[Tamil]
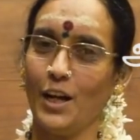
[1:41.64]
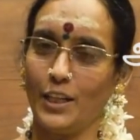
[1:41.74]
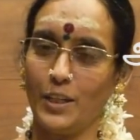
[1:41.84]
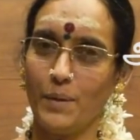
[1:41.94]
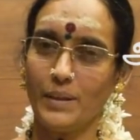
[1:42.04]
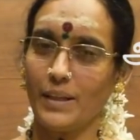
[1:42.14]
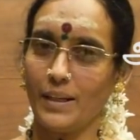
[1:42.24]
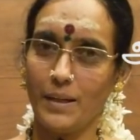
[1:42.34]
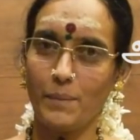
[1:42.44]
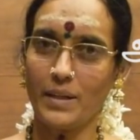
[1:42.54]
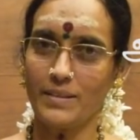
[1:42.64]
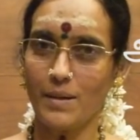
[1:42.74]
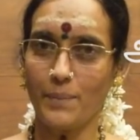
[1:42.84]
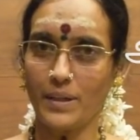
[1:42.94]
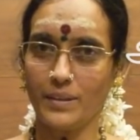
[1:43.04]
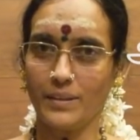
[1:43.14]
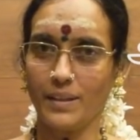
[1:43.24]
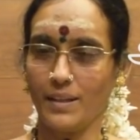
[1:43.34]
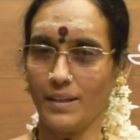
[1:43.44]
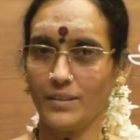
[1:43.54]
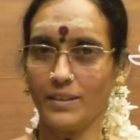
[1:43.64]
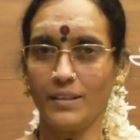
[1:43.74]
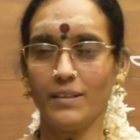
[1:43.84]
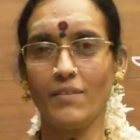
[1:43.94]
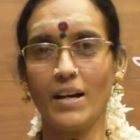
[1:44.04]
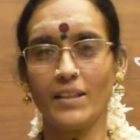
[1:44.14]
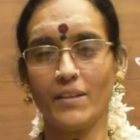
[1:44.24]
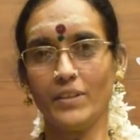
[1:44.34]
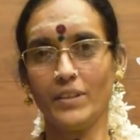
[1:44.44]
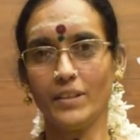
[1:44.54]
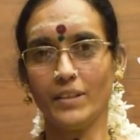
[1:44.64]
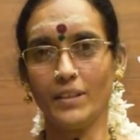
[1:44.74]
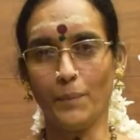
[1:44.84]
அந்த அம்மாவுக்கு என்ன மனசில் பட்டதுன்னு தெரியல சட்டுன்னு வார்த்தையை விட்டுட்டு